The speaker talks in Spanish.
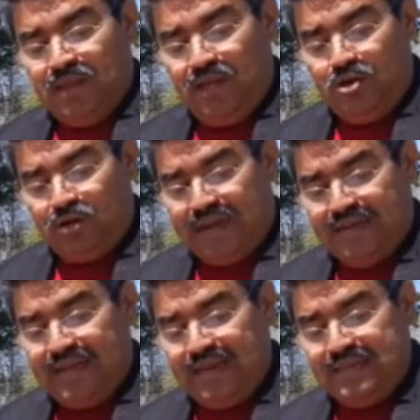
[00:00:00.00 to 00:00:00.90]
y
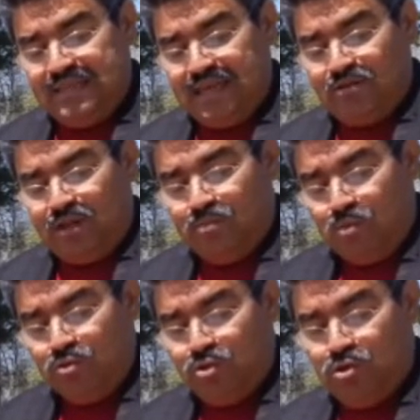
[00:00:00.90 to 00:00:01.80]
lograr que el dinero del
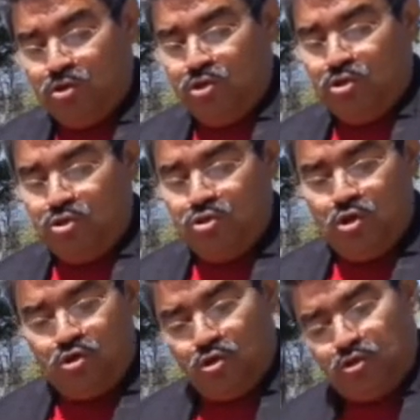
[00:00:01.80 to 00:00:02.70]
mundo
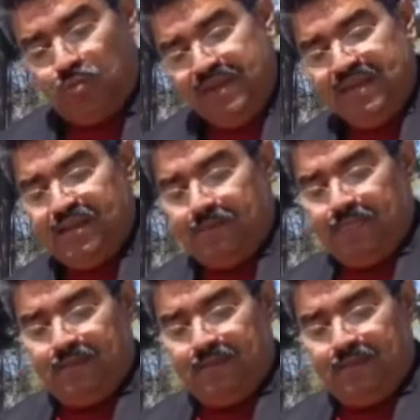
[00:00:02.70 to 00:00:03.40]
no nos domine.